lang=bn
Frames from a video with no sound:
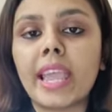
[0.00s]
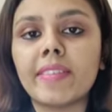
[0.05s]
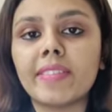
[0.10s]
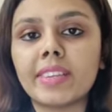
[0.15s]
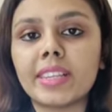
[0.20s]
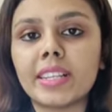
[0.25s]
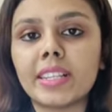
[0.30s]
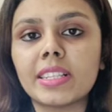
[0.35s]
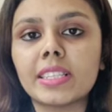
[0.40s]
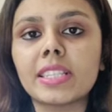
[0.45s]

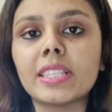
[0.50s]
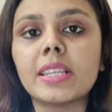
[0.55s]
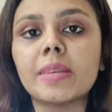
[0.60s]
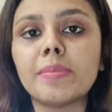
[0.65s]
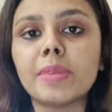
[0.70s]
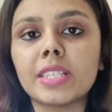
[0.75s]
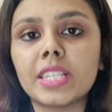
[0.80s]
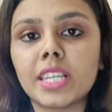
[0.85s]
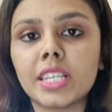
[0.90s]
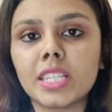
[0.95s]
এভিডেন্স
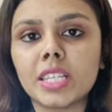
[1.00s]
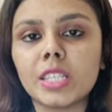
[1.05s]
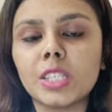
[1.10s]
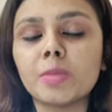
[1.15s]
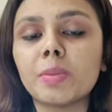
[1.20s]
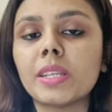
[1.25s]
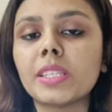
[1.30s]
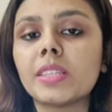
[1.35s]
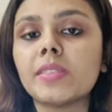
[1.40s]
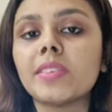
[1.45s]
লিমিটেশন
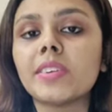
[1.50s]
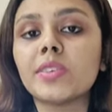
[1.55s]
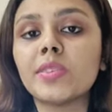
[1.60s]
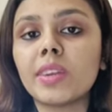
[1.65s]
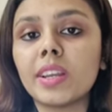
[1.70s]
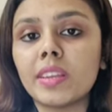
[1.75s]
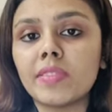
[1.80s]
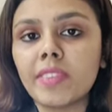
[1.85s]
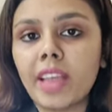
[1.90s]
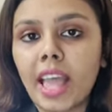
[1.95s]
স্পেসিফিক
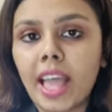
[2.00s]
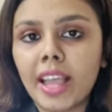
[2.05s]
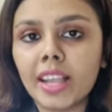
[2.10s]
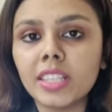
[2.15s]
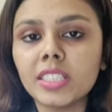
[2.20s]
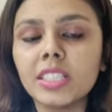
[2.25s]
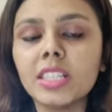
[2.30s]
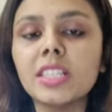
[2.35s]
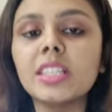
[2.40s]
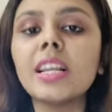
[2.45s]
রিলিফ
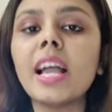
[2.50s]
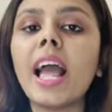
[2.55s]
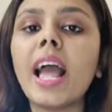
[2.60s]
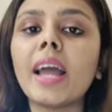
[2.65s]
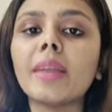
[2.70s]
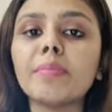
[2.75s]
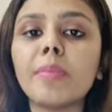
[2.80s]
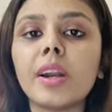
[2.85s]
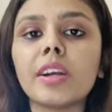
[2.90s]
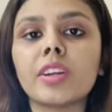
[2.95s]
অ্যাক্ট
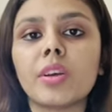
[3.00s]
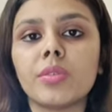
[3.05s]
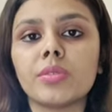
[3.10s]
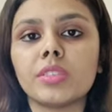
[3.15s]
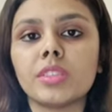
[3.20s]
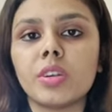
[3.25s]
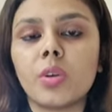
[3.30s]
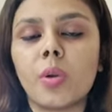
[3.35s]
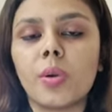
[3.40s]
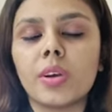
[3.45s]
অ্যান্ড বার
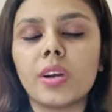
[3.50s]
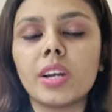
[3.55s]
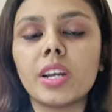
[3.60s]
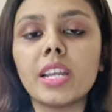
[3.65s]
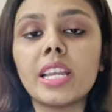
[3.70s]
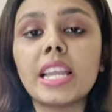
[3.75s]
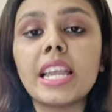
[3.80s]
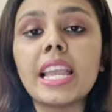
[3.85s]
কাউন্সিল অর্ডার